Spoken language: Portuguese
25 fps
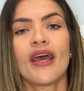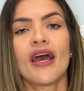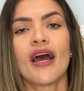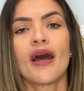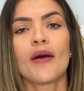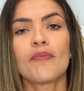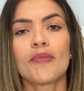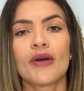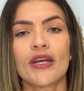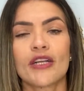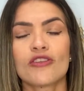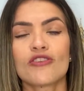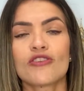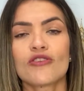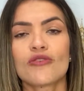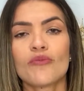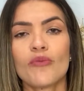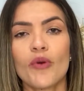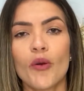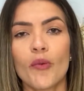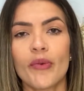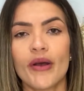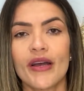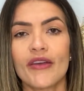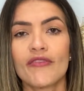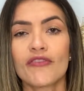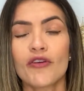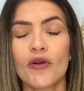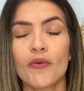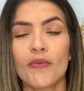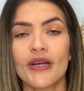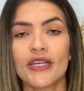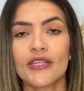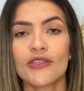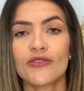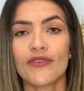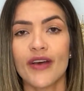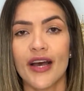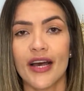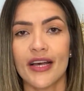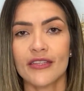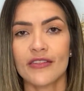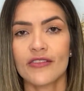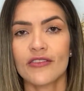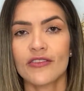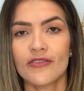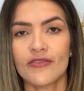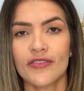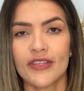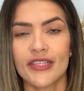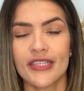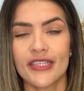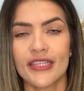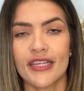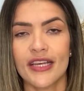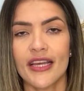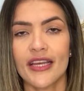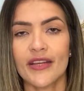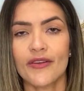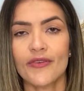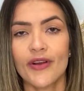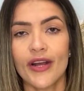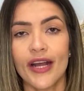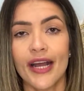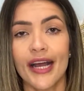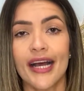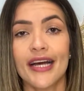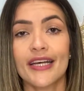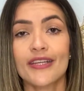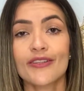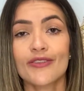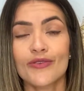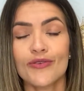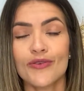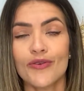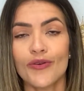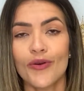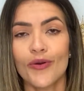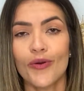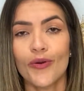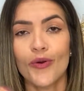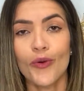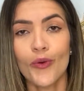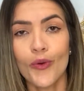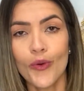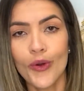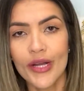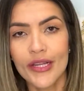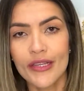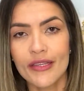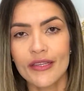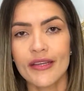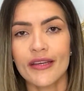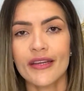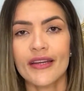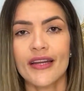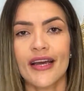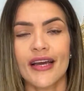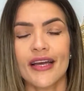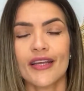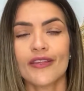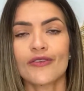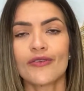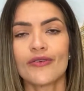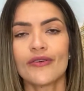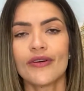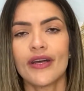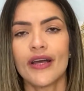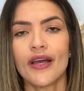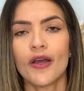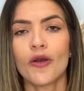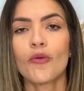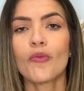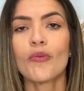A parte do meu pai ficou mais fácil de fazer e no caso o antenato é o